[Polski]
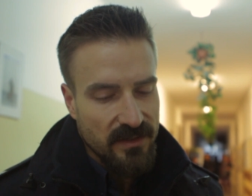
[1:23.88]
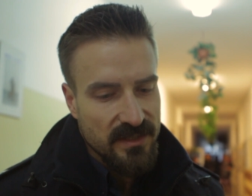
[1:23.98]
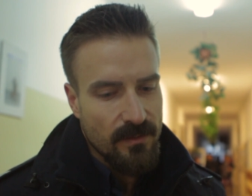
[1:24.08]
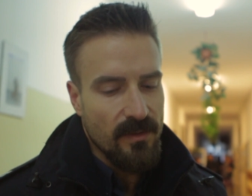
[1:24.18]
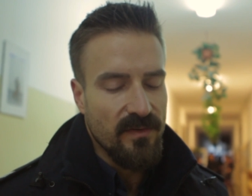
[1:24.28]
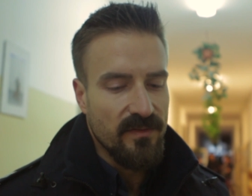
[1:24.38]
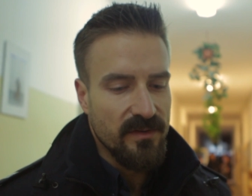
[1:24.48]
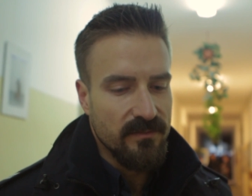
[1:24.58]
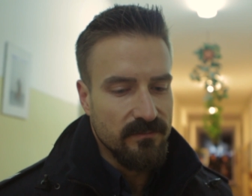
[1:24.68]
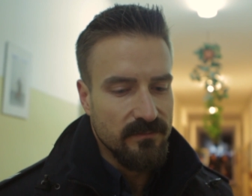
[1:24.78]
i
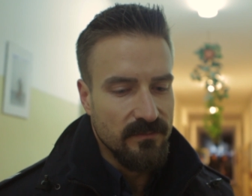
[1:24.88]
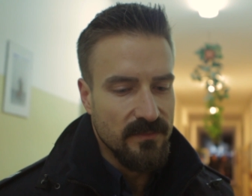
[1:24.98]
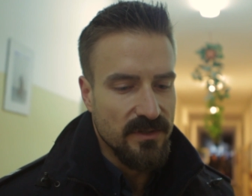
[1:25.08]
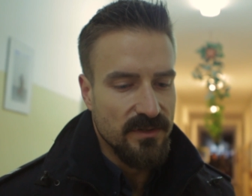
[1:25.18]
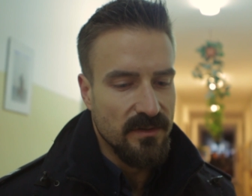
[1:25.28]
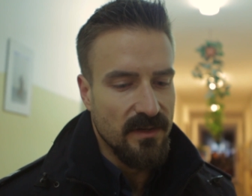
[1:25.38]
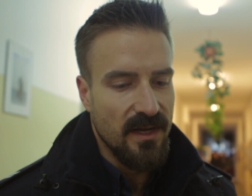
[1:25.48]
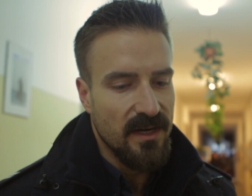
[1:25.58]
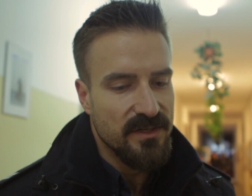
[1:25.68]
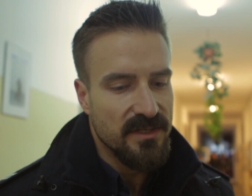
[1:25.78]
zabawowy,
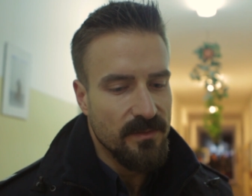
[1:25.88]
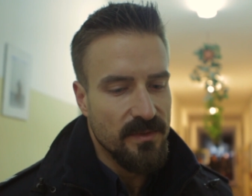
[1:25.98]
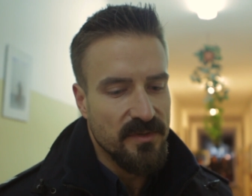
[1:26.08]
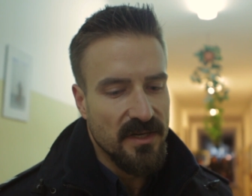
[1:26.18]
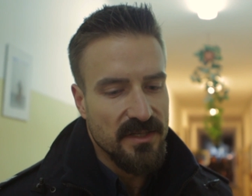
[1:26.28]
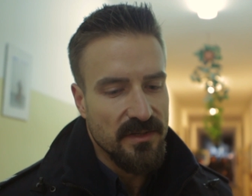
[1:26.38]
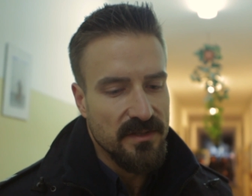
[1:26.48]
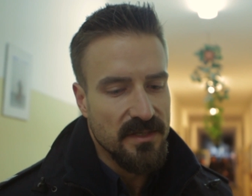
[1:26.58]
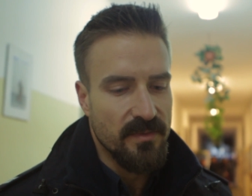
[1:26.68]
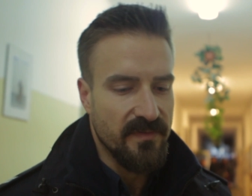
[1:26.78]
ale czasami
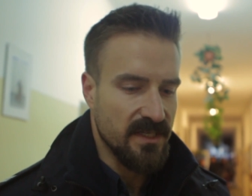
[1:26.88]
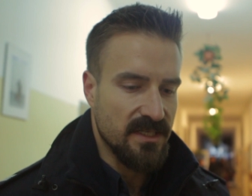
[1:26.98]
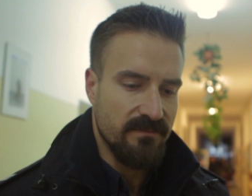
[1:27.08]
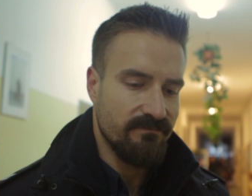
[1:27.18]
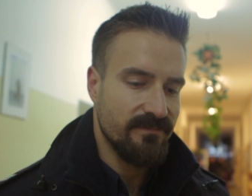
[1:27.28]
przerażający i poważny.